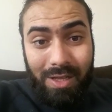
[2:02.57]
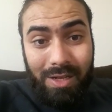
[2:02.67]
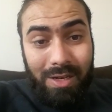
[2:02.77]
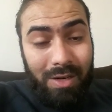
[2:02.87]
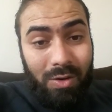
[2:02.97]

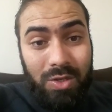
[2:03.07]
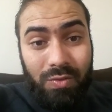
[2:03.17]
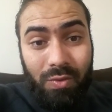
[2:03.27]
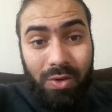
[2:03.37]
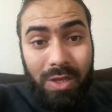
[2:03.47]

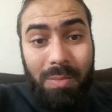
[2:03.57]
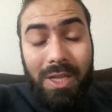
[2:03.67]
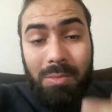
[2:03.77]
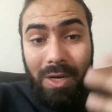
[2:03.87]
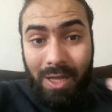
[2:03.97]
العصفور
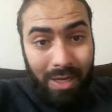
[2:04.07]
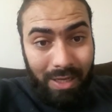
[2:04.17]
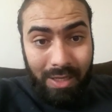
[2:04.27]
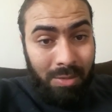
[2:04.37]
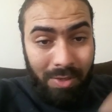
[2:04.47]
يبرد
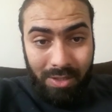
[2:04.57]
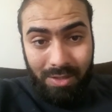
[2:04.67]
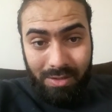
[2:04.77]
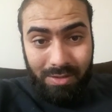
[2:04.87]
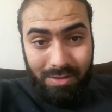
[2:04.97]
بالقلق يبرد
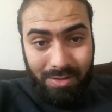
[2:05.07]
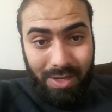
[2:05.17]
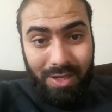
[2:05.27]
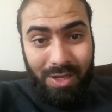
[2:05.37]
صاي